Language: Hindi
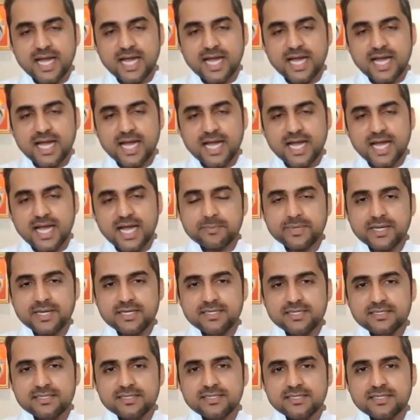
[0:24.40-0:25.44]
आज बाबा
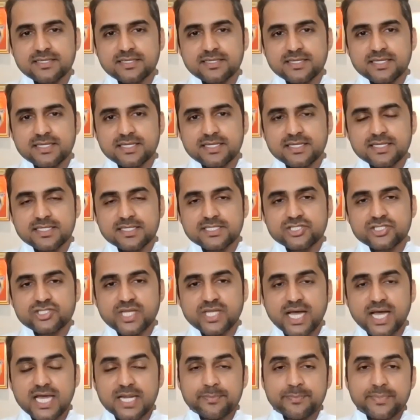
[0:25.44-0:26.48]

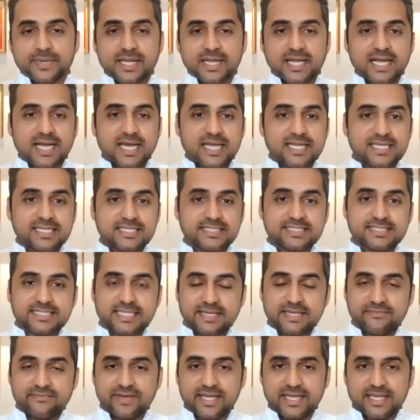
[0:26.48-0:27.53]
चार प्रकार की
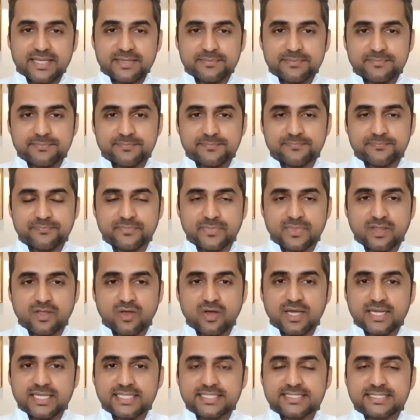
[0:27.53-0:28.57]
सेवाएं
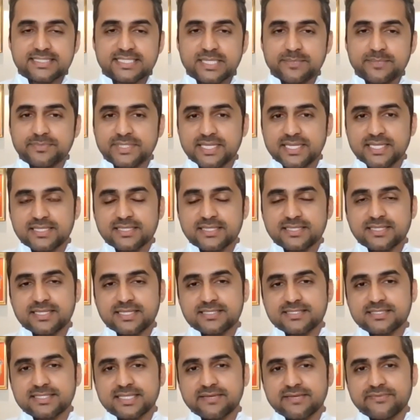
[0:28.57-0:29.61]
और इससे हम
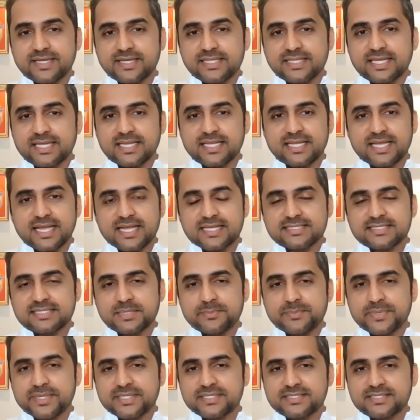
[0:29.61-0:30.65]
निरंतर सेवाधारी
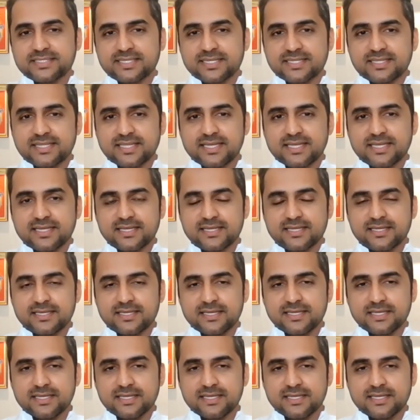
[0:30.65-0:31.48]
कैसे बन सकते हैं